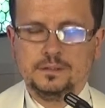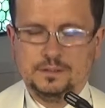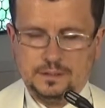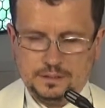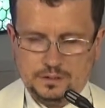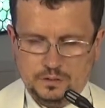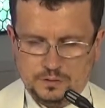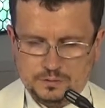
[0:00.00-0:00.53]

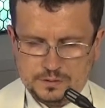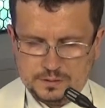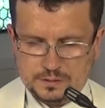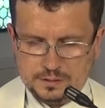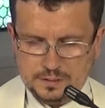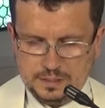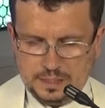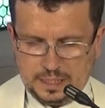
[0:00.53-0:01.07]
Denn Gott
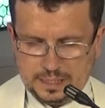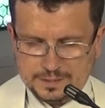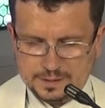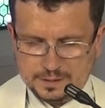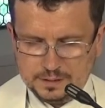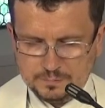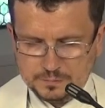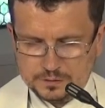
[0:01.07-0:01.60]
hat
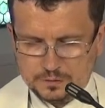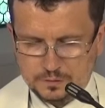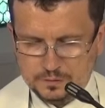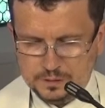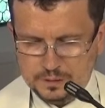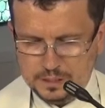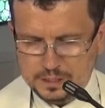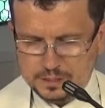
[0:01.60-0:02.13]
seinen
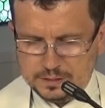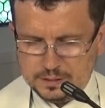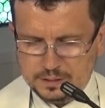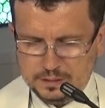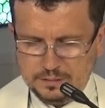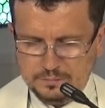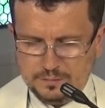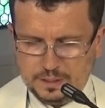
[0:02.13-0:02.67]
Sohn nicht
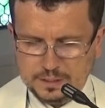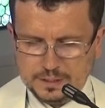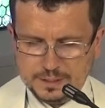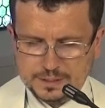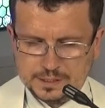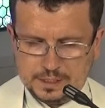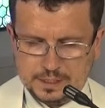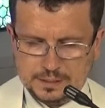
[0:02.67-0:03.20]
in die Welt
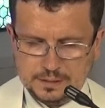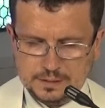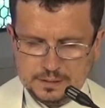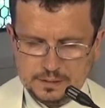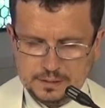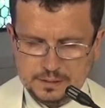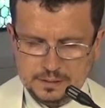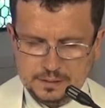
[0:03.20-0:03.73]
gesandt,
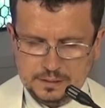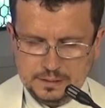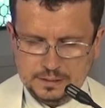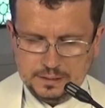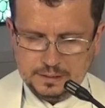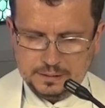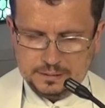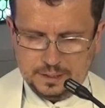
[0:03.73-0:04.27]

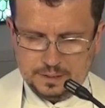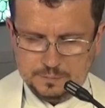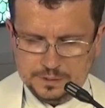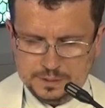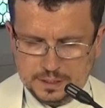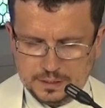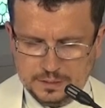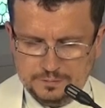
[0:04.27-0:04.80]

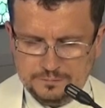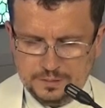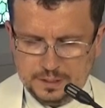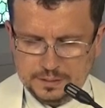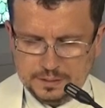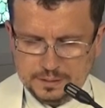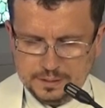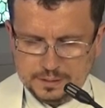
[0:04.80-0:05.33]
damit er die
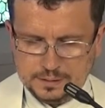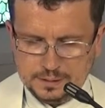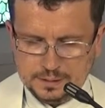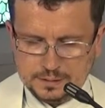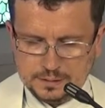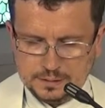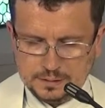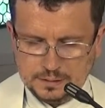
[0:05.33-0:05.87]
Welt
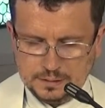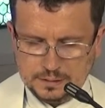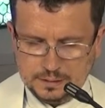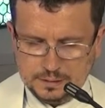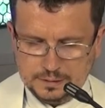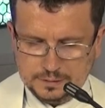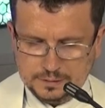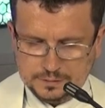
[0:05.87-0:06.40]
richtet,
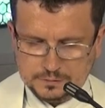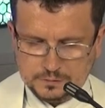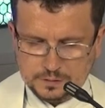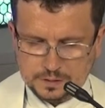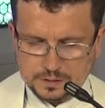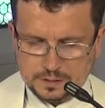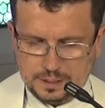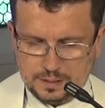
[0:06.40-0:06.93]

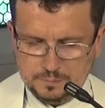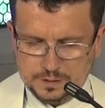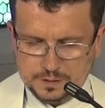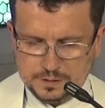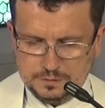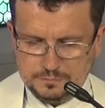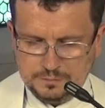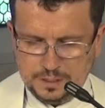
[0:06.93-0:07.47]
sondern damit
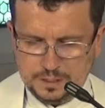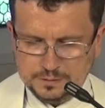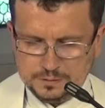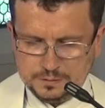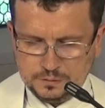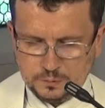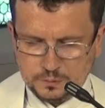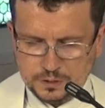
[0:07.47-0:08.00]
die Welt
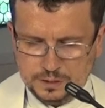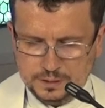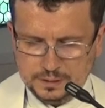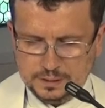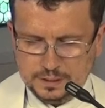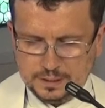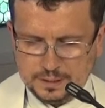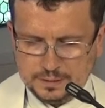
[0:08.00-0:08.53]
durch
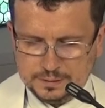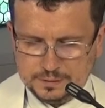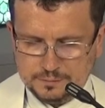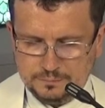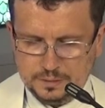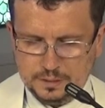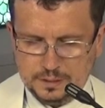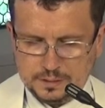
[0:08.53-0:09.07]
ihn
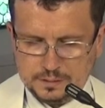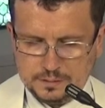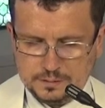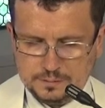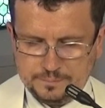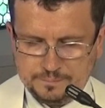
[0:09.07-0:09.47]
gerettet wird.